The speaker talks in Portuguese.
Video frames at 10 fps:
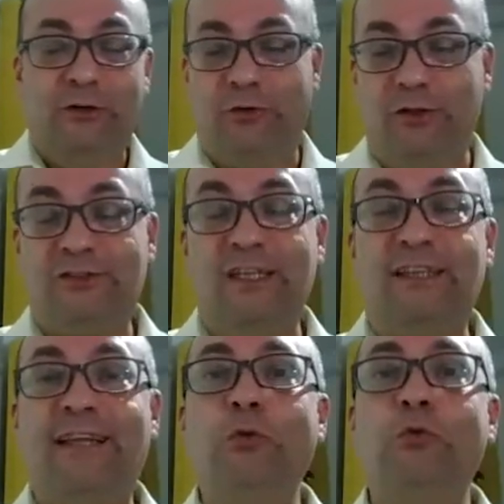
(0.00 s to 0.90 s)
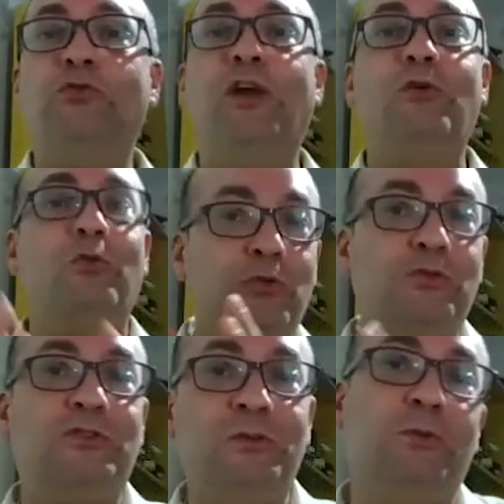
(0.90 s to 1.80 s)
você tem um
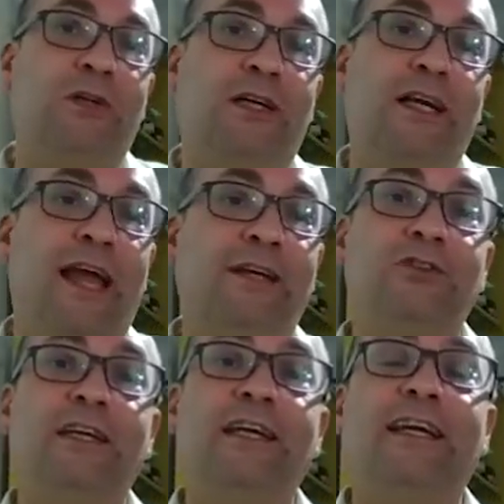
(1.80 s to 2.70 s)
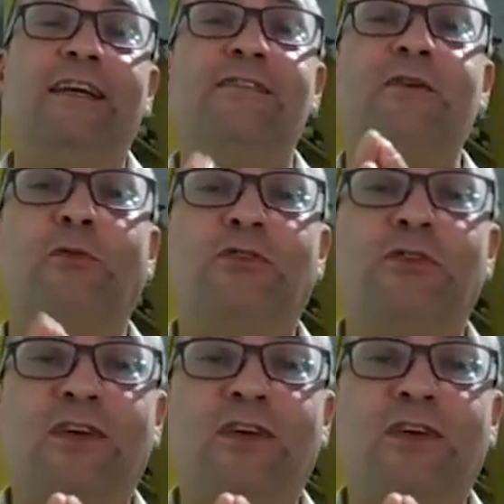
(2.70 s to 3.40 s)
segundo tipo de cliente que são os